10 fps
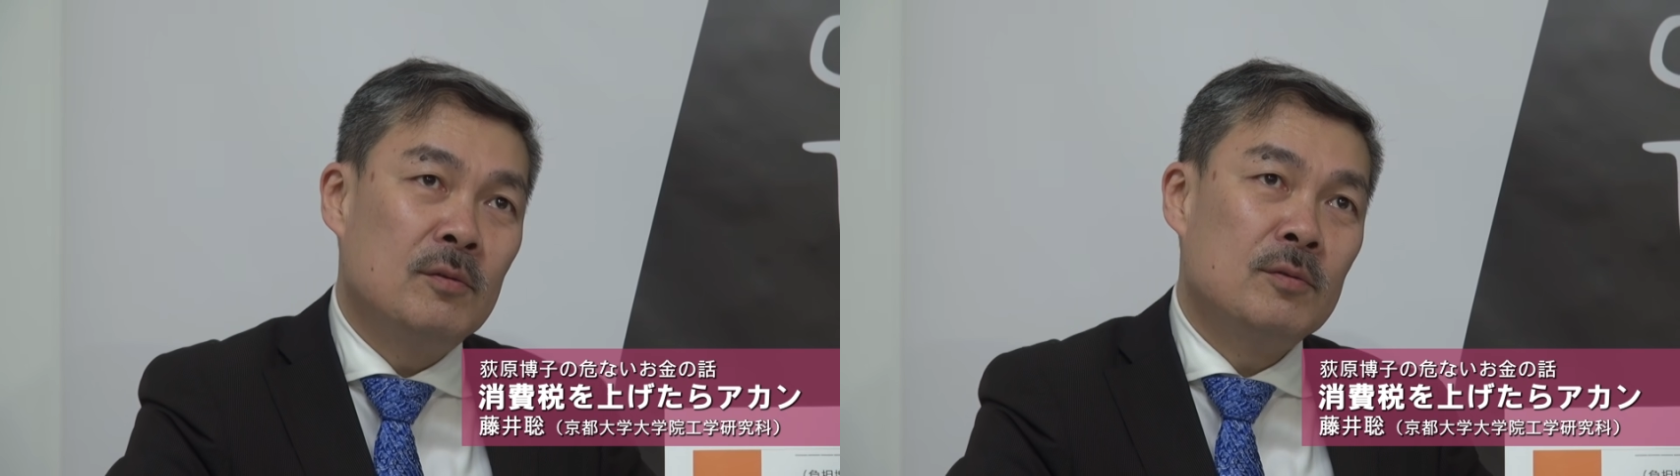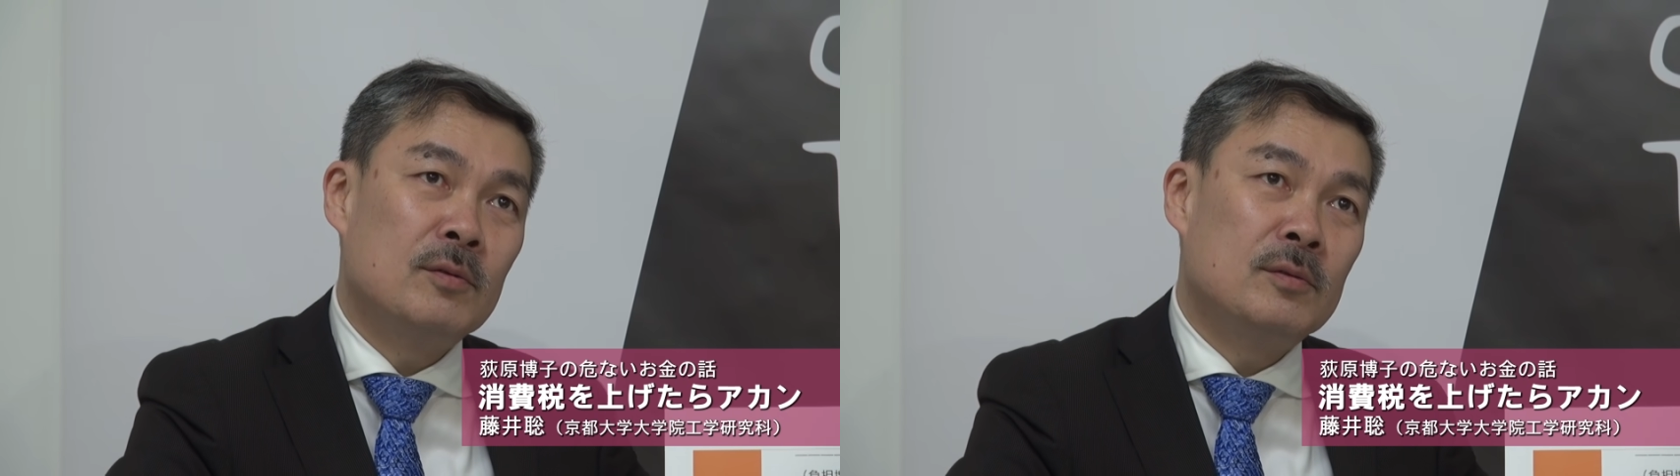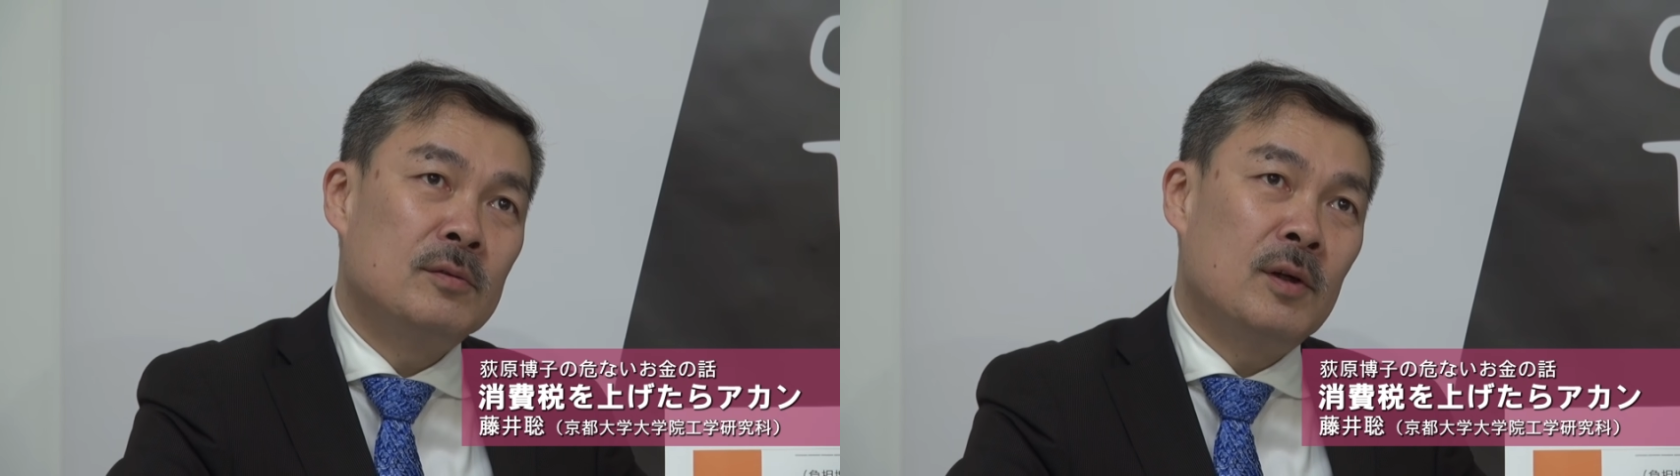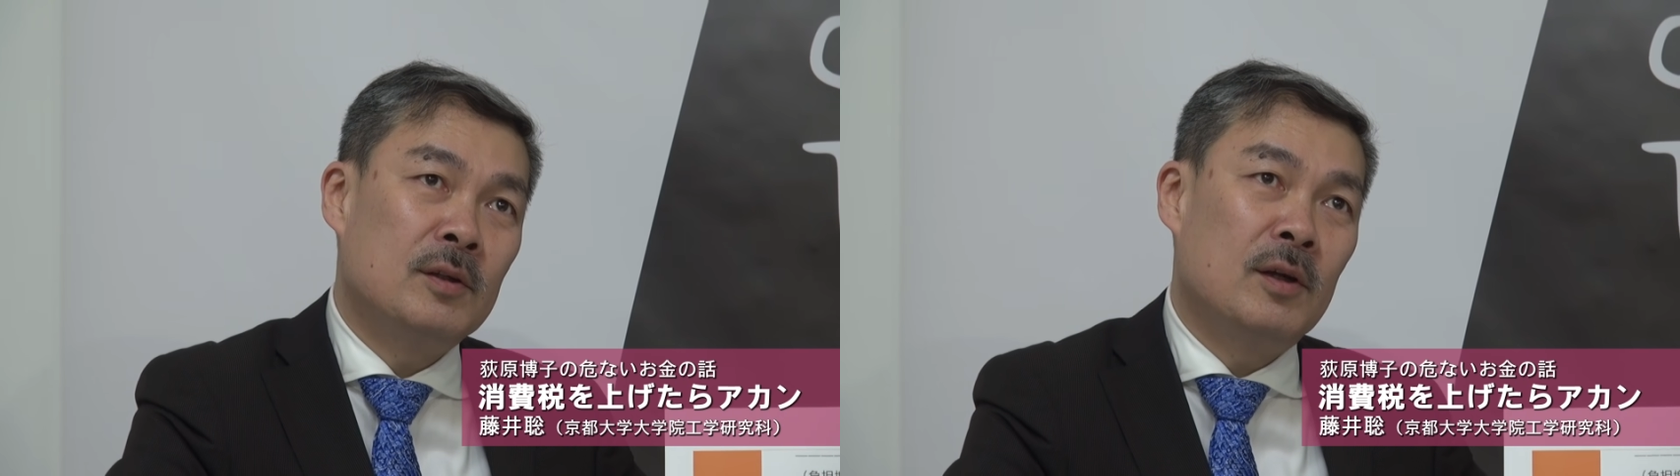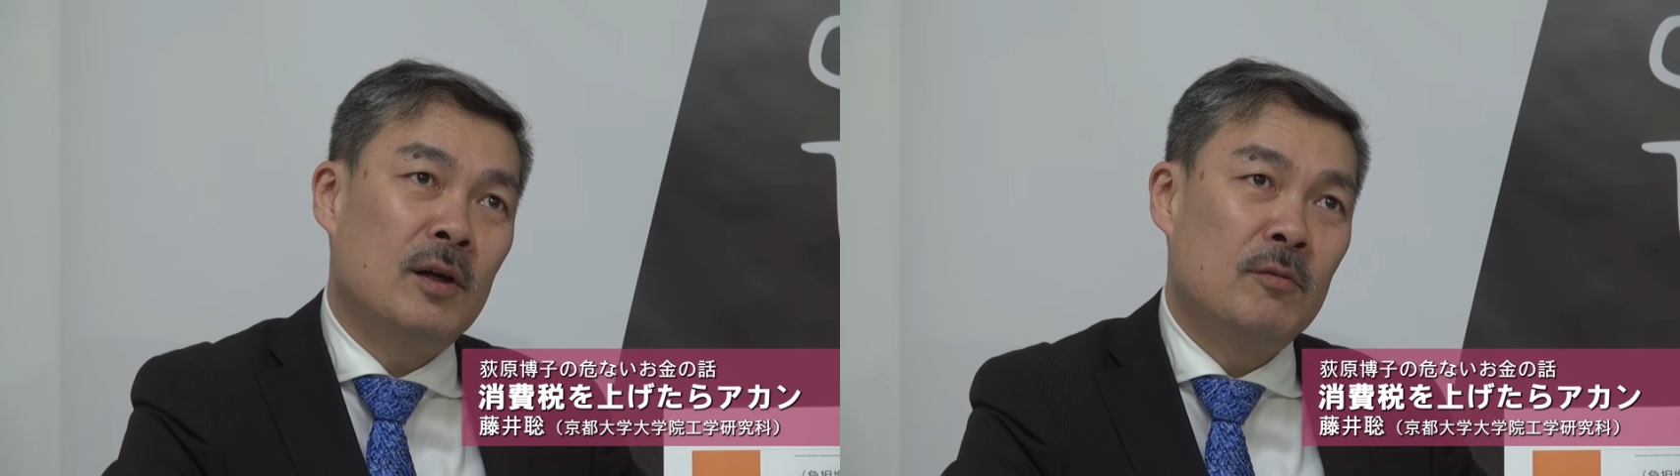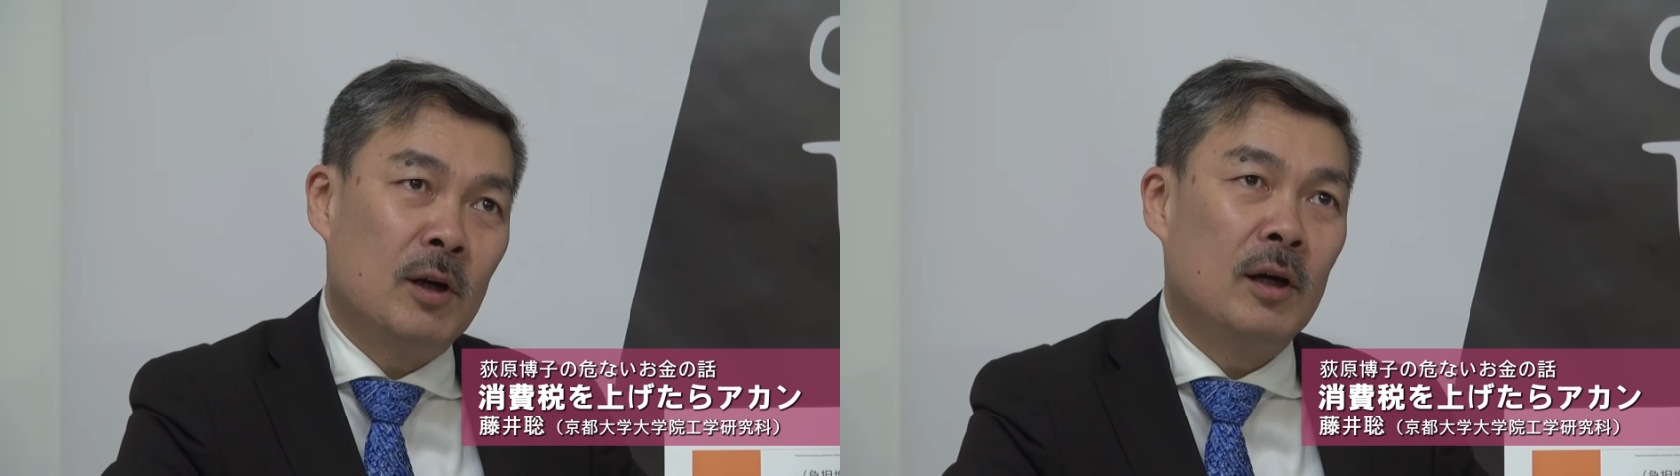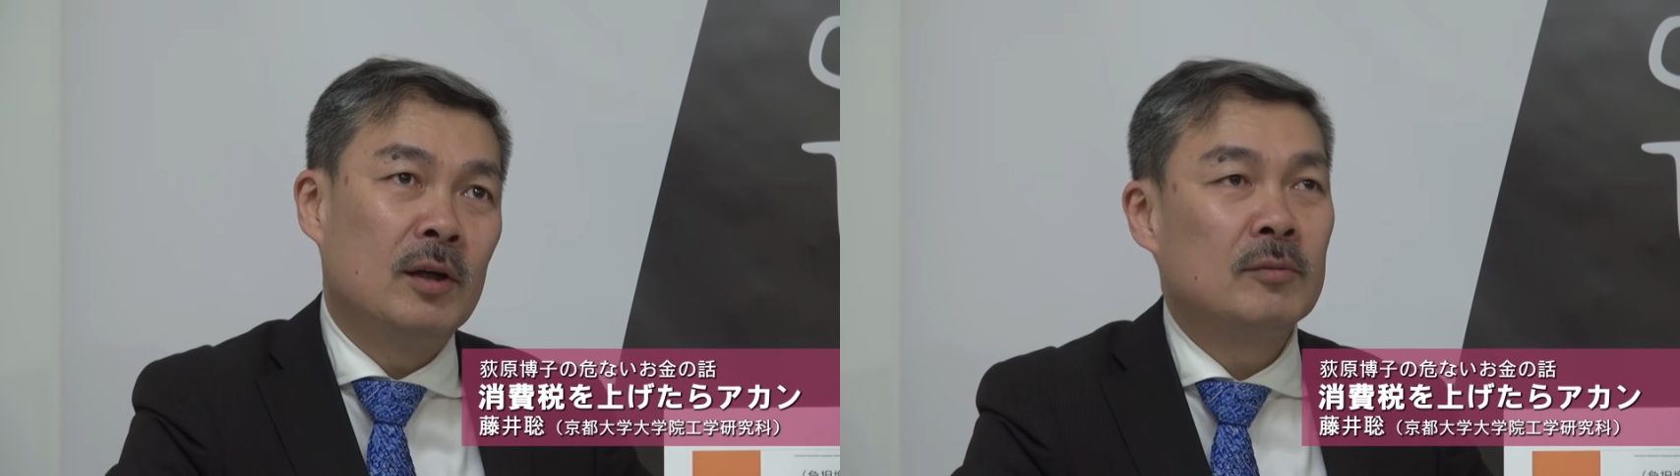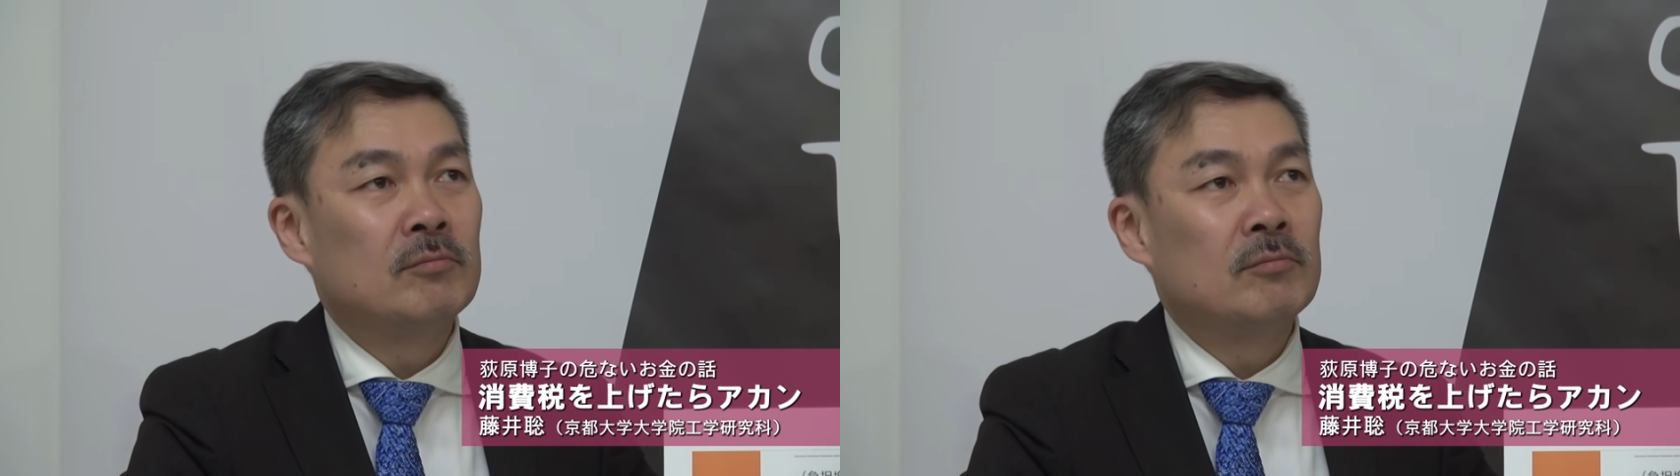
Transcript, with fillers: 動く割合は、